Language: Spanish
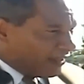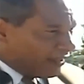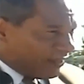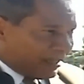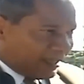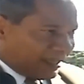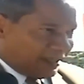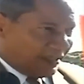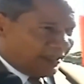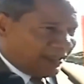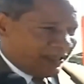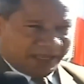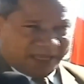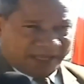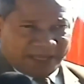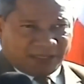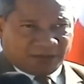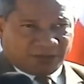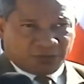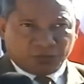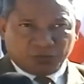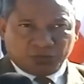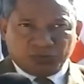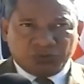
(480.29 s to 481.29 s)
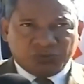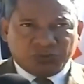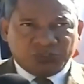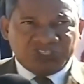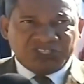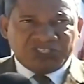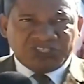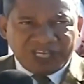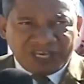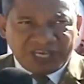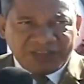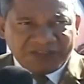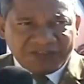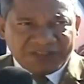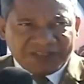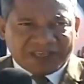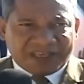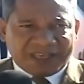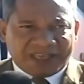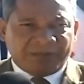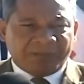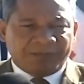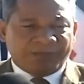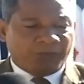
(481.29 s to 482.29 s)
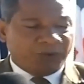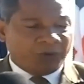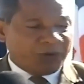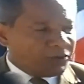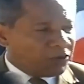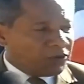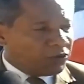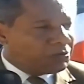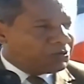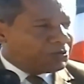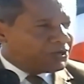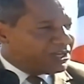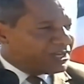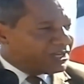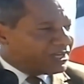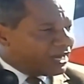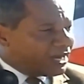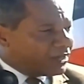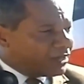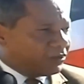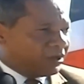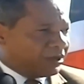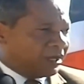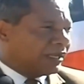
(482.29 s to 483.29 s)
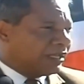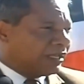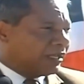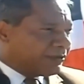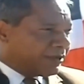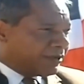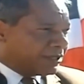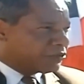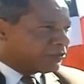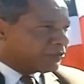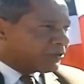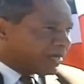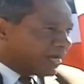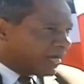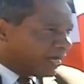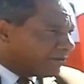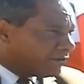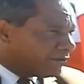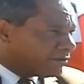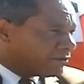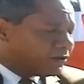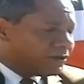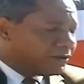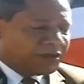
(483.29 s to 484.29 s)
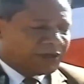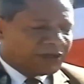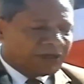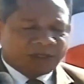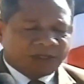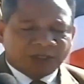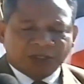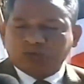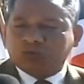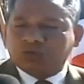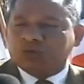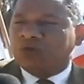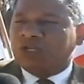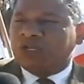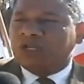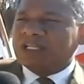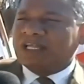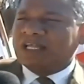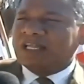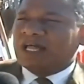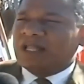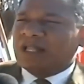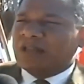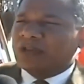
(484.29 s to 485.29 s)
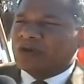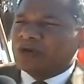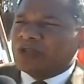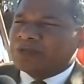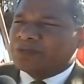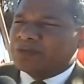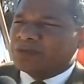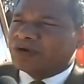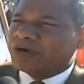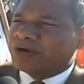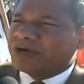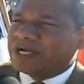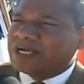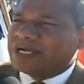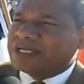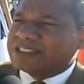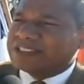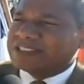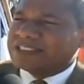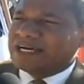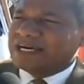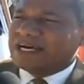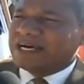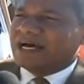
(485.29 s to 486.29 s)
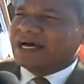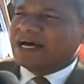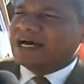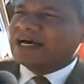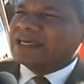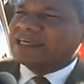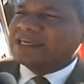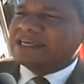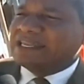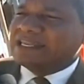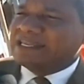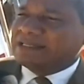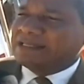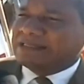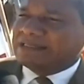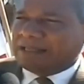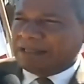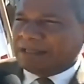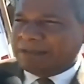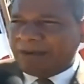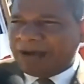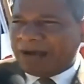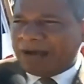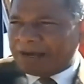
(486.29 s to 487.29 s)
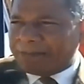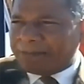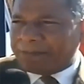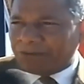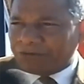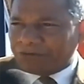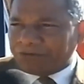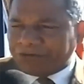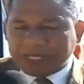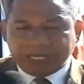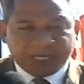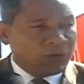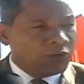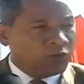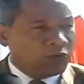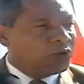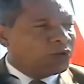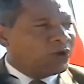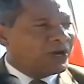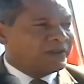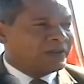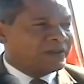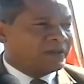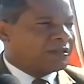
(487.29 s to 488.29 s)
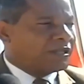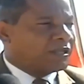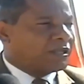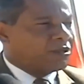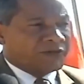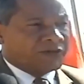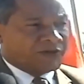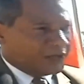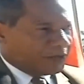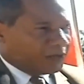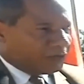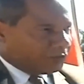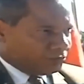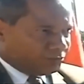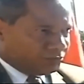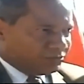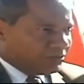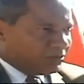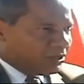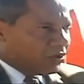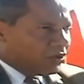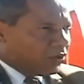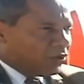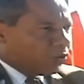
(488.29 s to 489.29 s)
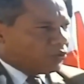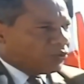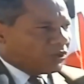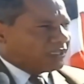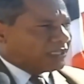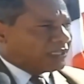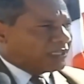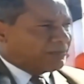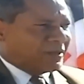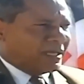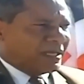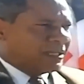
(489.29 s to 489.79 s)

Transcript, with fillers: de, que tú no entiendes que el pueblo dominicano es libre y soberano, tú le estás dando la democracia a quienes te van a poner en un lugar determinado a dirigir una determinada